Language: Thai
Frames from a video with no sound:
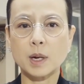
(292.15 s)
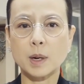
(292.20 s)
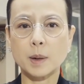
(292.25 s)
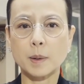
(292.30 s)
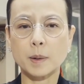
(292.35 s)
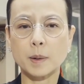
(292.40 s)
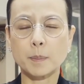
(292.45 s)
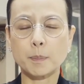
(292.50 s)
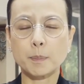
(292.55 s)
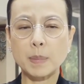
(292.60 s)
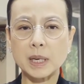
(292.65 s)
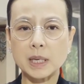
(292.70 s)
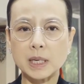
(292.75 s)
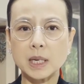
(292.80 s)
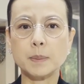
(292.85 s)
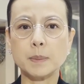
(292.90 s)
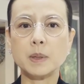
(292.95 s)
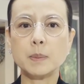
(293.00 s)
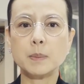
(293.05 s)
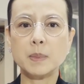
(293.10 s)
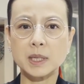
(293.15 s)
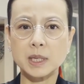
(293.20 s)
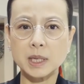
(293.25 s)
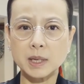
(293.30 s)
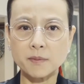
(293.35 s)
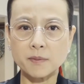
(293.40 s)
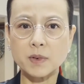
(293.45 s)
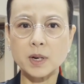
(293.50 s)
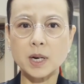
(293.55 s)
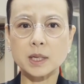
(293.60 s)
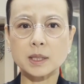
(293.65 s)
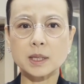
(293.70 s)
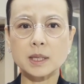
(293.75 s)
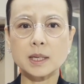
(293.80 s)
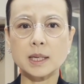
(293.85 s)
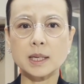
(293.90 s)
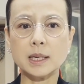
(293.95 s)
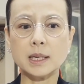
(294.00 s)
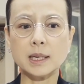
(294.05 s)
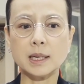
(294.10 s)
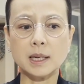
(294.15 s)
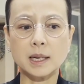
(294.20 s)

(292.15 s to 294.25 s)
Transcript: ยังเป็นทีมที่มีทีมเวิร์กที่ดี